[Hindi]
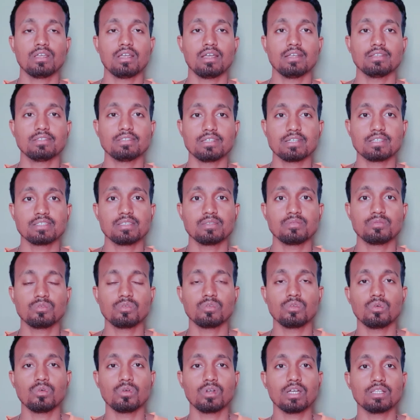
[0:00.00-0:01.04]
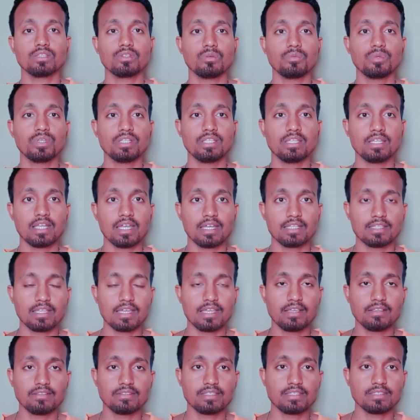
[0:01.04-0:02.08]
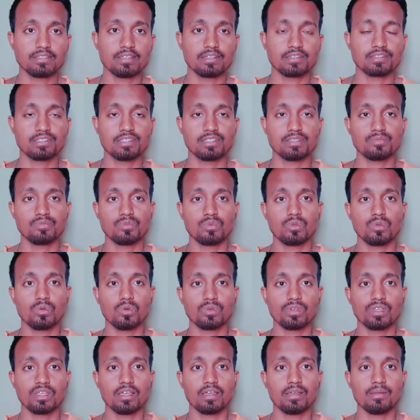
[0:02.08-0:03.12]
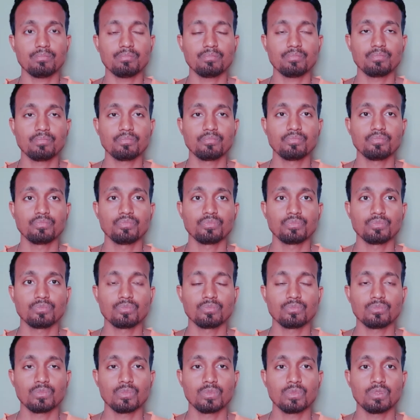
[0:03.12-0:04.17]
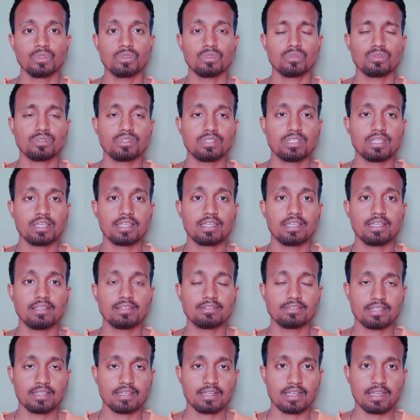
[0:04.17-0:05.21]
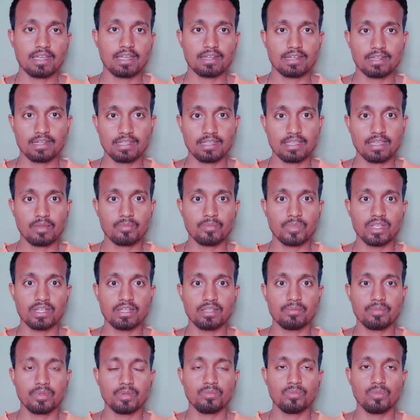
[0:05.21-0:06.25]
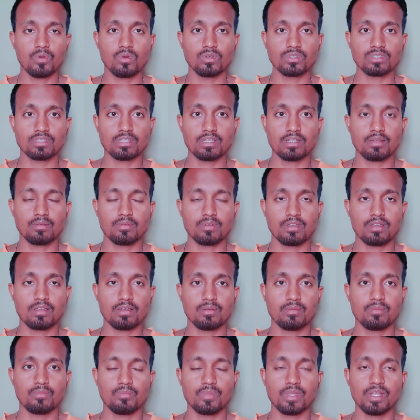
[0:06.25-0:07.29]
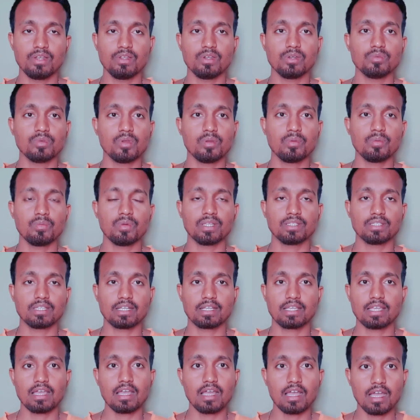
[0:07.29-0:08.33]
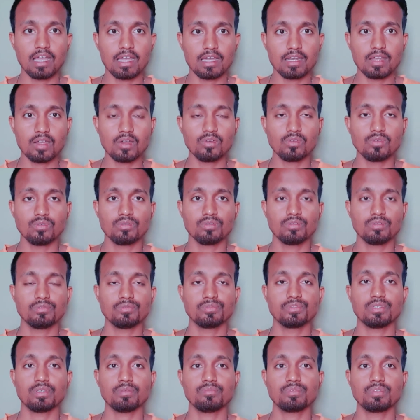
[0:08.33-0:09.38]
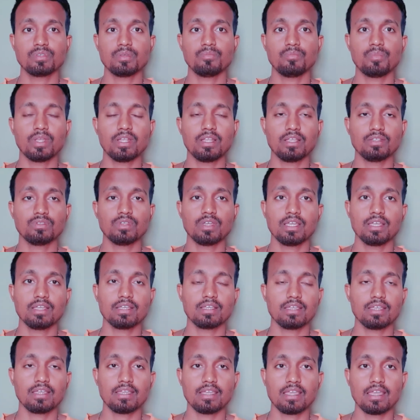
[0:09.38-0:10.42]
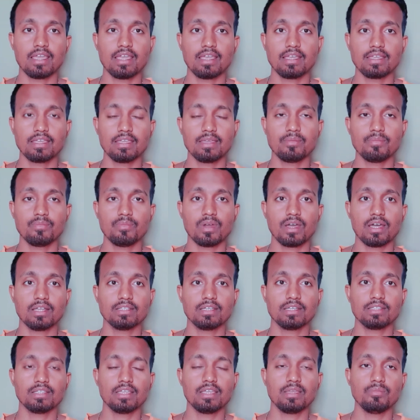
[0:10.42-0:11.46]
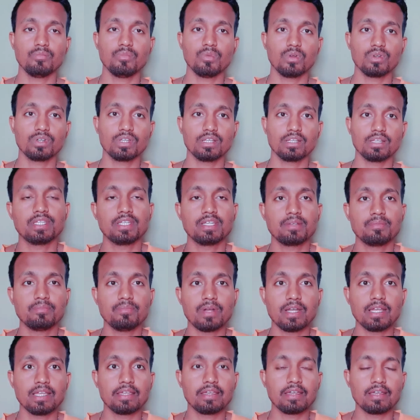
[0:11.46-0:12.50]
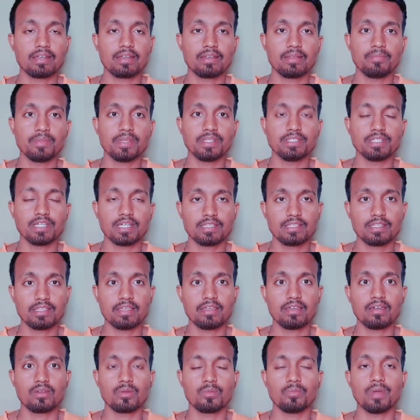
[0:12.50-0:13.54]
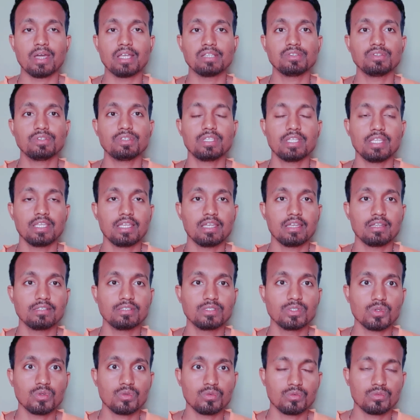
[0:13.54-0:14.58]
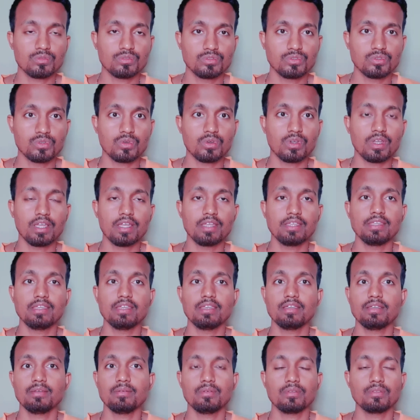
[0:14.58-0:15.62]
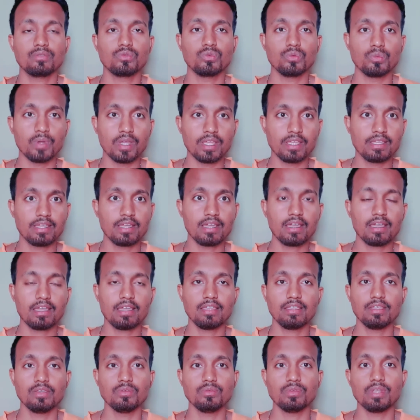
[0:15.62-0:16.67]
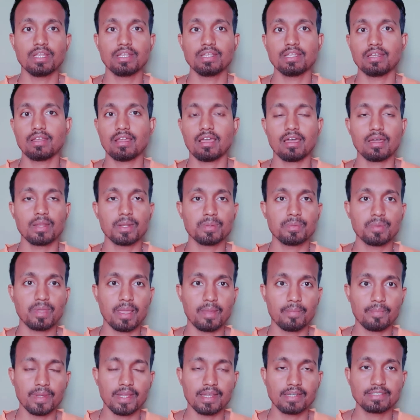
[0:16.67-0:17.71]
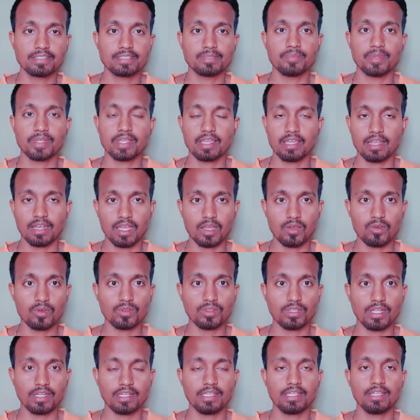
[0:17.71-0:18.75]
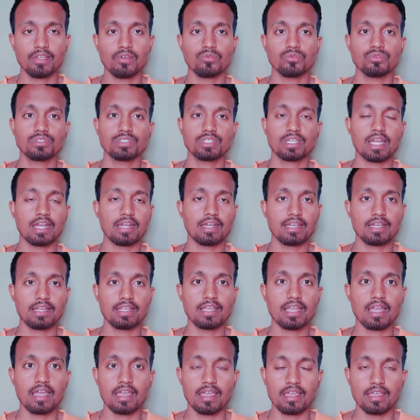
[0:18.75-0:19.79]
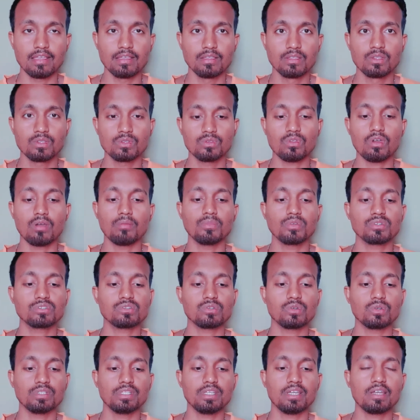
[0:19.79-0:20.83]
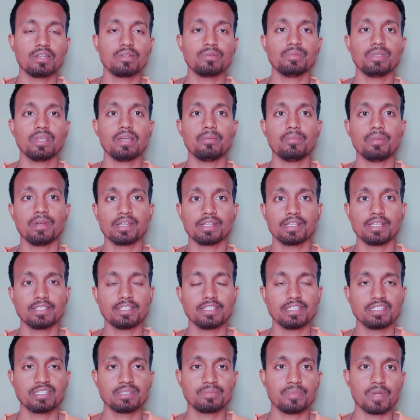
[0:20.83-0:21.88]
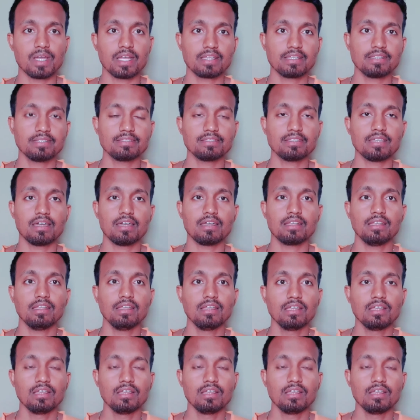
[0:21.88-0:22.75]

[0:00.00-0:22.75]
और सक्सेसफुल होगा तो भी दिखाता है इससे सक्सेसफुल हो गया तो देखिए इसका कारण क्या मैंने भी बहुत सारा वीडियो में भी बता के आ रहा हूँ सबसे पहले तो एक एक ही बात आता है इम्पोर्टेंट क्या है बाई करने में जाते हैं और माजूस टिकट जो जो है ये दुबई का है यूनाइटेड अरब एमरेट्स में खेला होता है ठीक है उस कंट्री का है तो हम लोग सऊदी अरबिया बांग्लादेश पाकिस्तान